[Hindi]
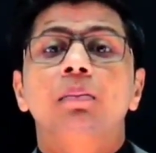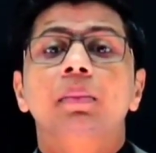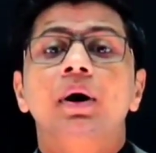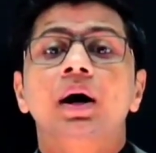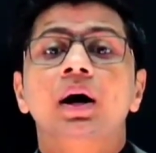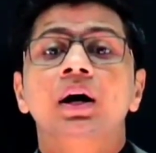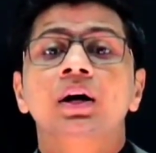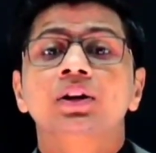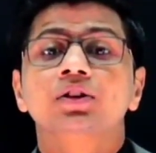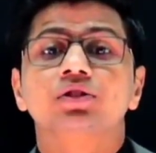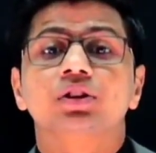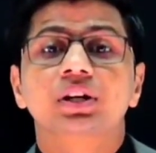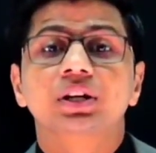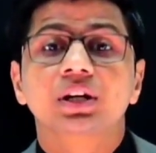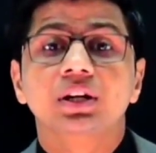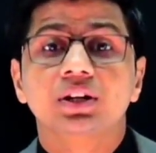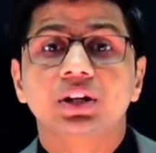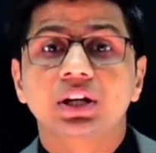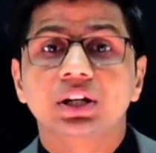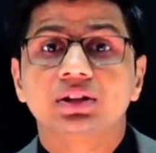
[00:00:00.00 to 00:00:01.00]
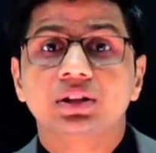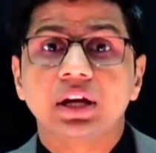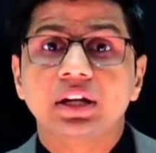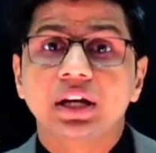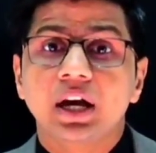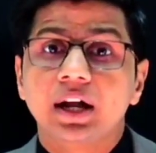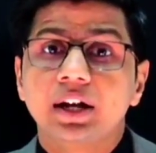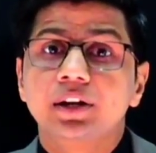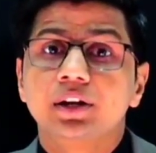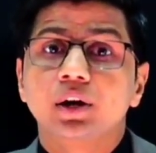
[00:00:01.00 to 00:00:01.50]
मैं धीरे धीरे
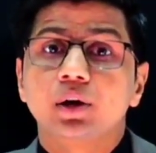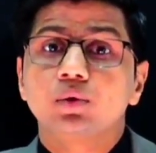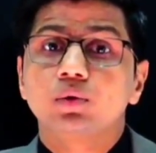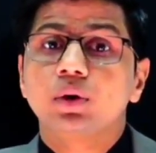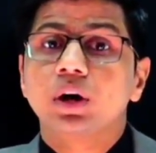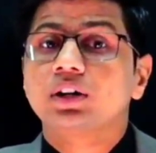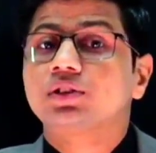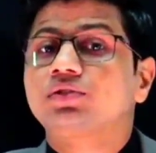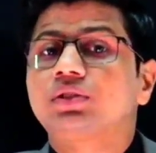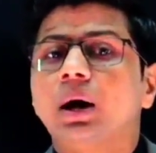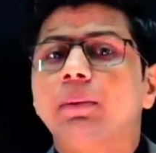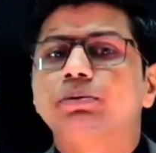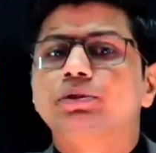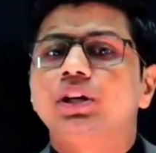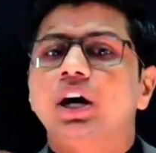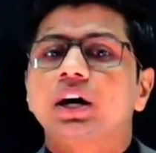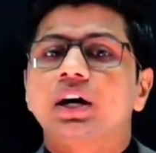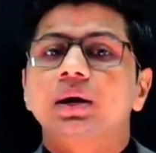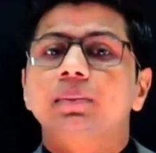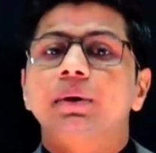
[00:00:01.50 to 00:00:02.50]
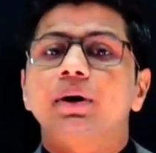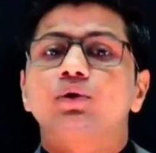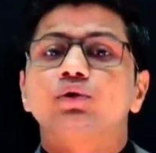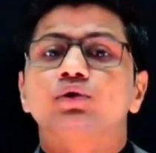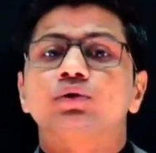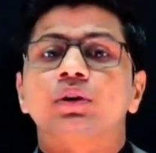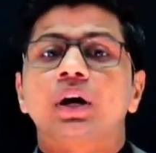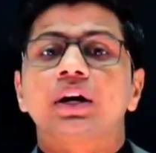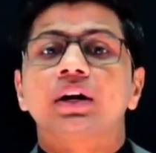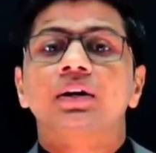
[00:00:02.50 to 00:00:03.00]
तैयारी करूंगा तब जाके मैं
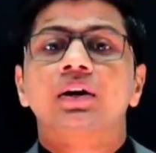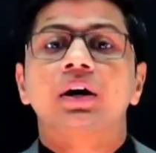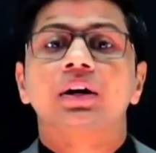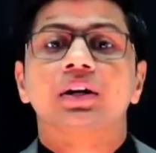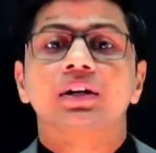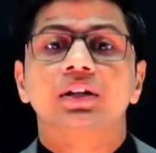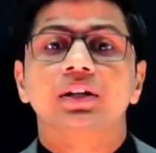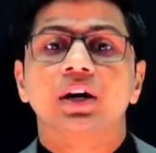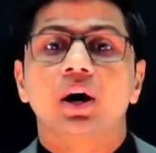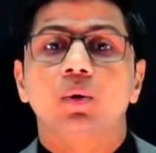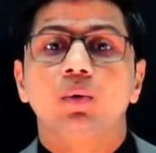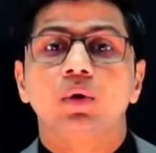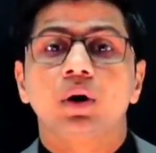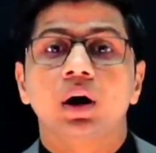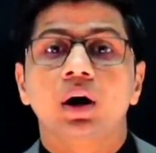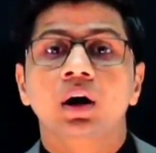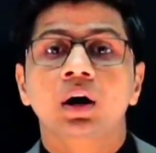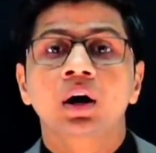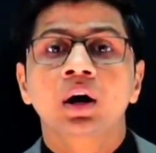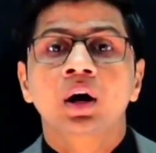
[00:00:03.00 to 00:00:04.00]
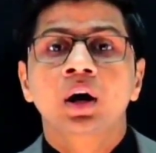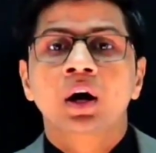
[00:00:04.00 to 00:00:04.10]
कुछ कर करके दिखाऊंगा